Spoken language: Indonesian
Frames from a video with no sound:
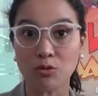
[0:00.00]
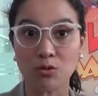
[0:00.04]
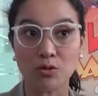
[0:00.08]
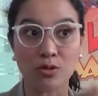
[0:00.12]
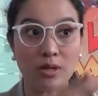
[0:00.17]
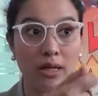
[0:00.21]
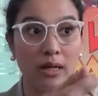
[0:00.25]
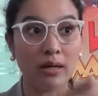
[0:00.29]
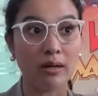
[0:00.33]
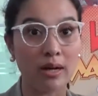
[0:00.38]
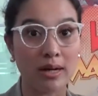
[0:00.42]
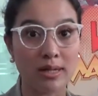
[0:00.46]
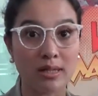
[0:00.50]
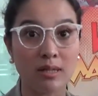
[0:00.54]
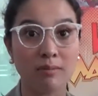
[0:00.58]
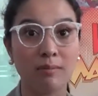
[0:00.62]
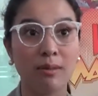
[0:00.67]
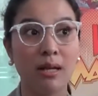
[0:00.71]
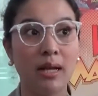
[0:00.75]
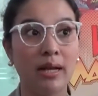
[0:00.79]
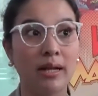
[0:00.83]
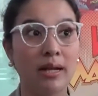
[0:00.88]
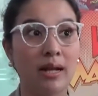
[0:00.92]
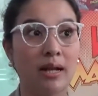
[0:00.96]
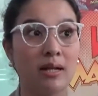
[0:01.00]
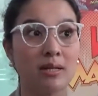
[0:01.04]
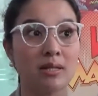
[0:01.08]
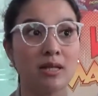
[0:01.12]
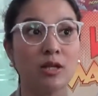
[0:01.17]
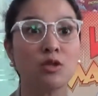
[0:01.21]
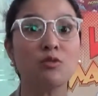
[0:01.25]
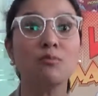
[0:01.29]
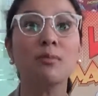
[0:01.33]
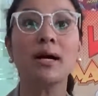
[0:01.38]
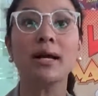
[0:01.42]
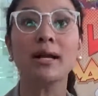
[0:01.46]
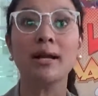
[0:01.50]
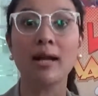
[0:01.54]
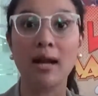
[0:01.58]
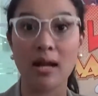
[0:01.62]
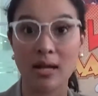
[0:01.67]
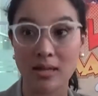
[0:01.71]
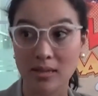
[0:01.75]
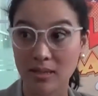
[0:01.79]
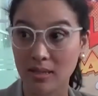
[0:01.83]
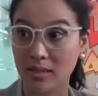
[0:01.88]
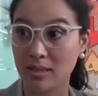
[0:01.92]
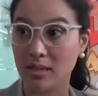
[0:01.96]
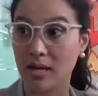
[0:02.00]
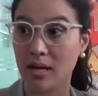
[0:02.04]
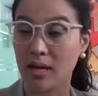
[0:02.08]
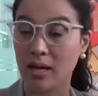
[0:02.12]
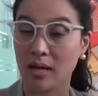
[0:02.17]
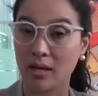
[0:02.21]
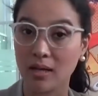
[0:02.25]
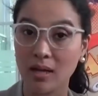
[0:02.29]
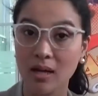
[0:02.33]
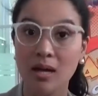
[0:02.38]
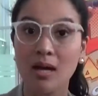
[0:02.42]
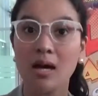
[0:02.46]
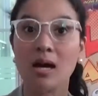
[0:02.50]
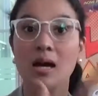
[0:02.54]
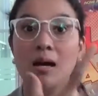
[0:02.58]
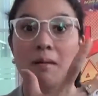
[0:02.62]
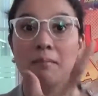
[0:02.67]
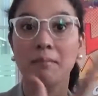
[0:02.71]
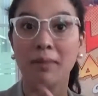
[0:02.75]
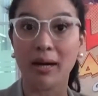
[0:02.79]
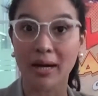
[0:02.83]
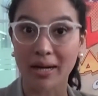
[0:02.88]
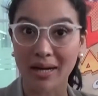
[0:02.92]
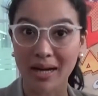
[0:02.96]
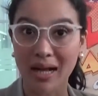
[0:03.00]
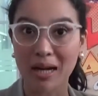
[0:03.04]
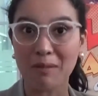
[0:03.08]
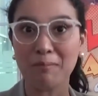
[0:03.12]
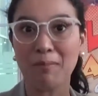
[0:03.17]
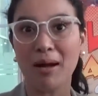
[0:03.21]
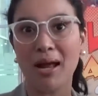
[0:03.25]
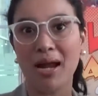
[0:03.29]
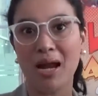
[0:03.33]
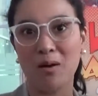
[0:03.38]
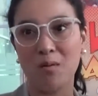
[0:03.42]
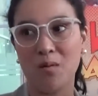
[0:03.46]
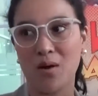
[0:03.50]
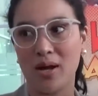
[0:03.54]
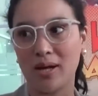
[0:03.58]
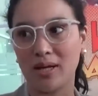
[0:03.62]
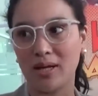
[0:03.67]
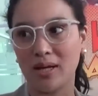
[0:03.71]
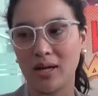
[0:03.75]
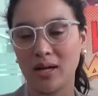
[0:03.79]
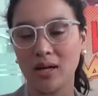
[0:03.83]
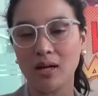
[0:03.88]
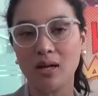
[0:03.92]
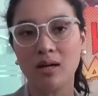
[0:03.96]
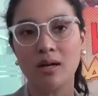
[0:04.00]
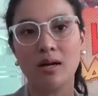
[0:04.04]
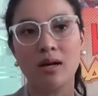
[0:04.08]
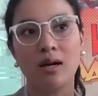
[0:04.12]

khususnya generasi milenial itu mengenal sejarahnya mengenal pahlawannya